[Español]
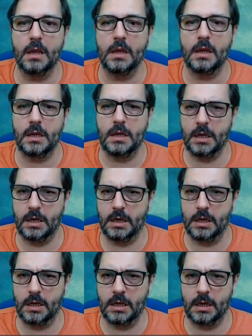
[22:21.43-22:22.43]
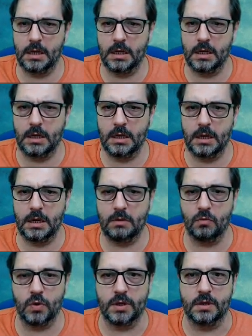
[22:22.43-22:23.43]
Y, y, y, y,
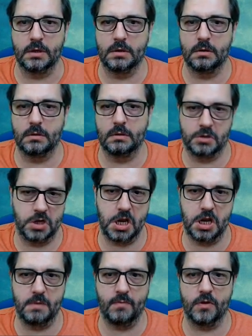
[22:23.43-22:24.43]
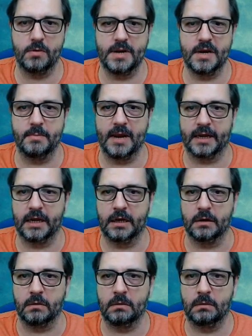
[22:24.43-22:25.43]
uy, sí, puedo venirme aquí, ¿no?